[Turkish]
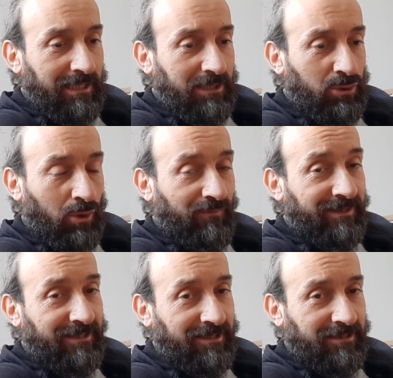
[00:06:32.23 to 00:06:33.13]

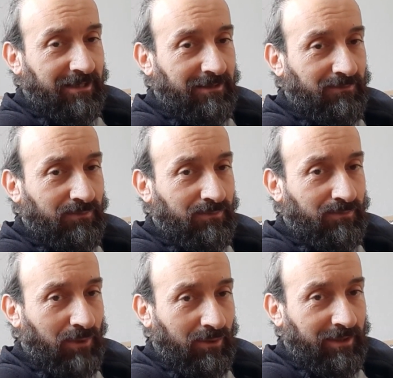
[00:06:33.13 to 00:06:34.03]
solvent esaslı
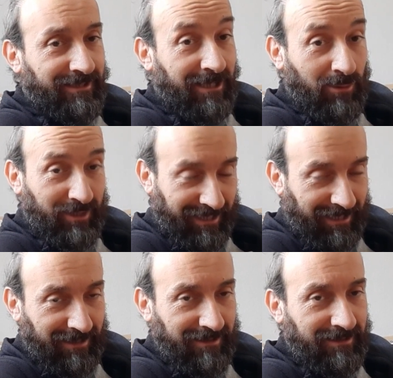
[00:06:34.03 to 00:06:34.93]
boyalara
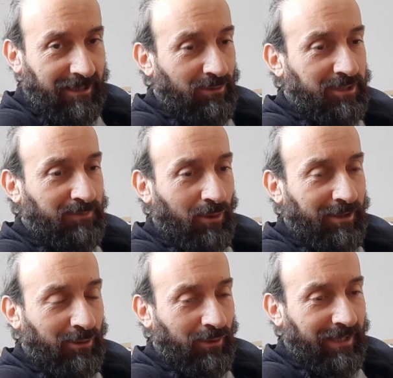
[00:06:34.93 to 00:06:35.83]
selülozik, selülozik
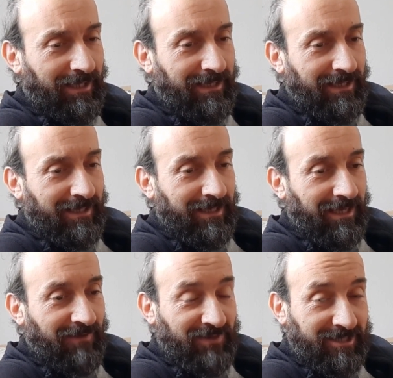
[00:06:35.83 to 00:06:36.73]
boyalara göre e,
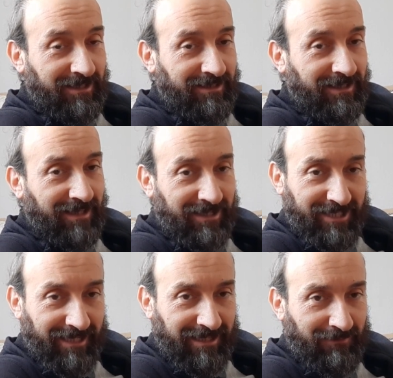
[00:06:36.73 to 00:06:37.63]
ev içlerinde
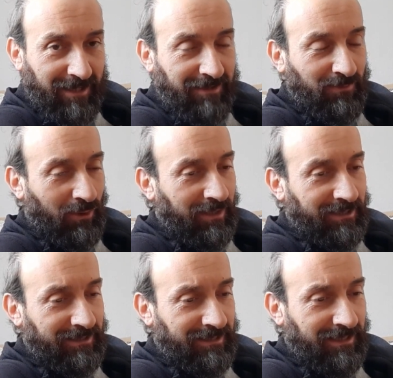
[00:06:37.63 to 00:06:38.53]
tercih edilebilen
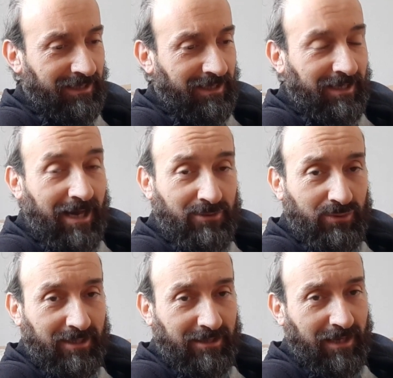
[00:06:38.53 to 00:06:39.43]
boyalardır. Her
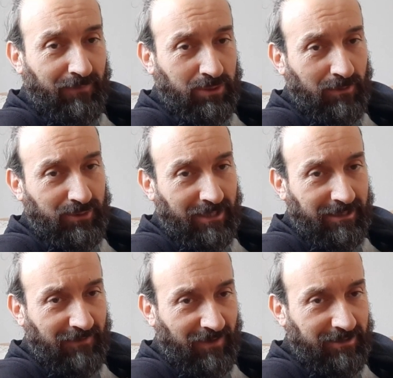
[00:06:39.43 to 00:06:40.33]
yüzeyde yapışma
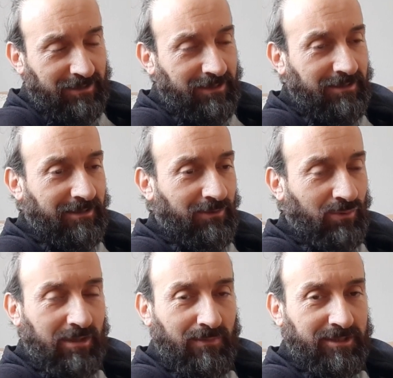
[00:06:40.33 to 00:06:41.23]
özelliği vardır. E,
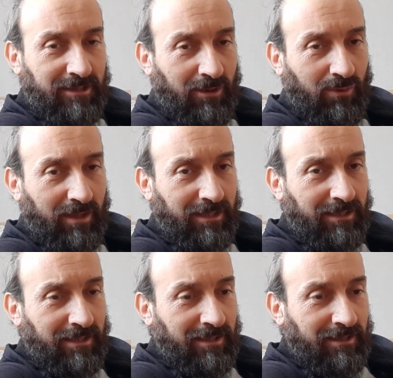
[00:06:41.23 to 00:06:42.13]
uygulanması daha kolay.
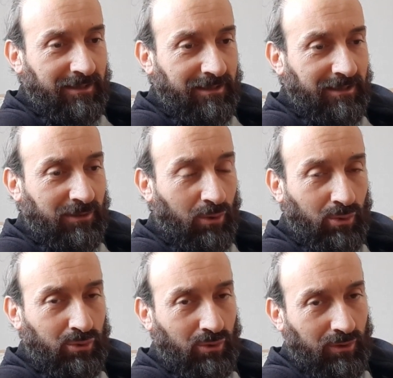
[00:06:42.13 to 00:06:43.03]
E,
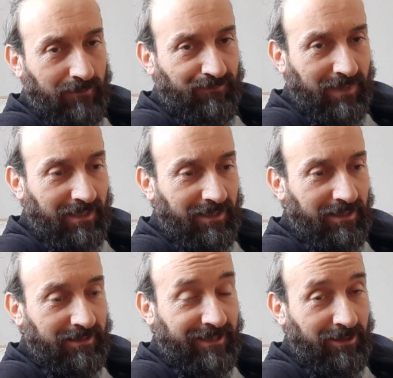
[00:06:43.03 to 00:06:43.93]
kokusu
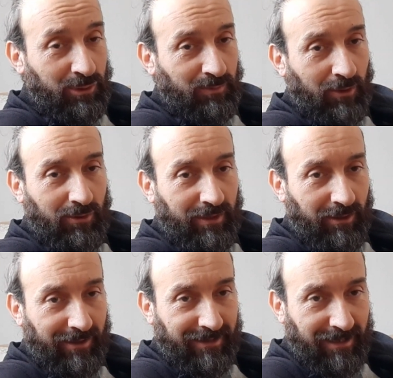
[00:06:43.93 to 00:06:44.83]
e, selülozik boyalara
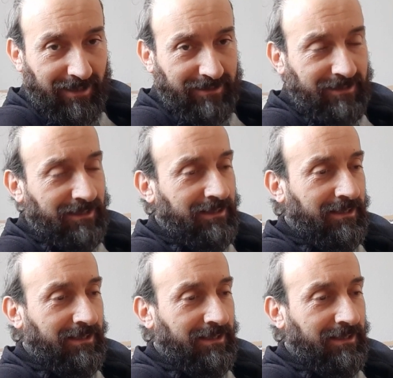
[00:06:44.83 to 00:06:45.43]
göre daha az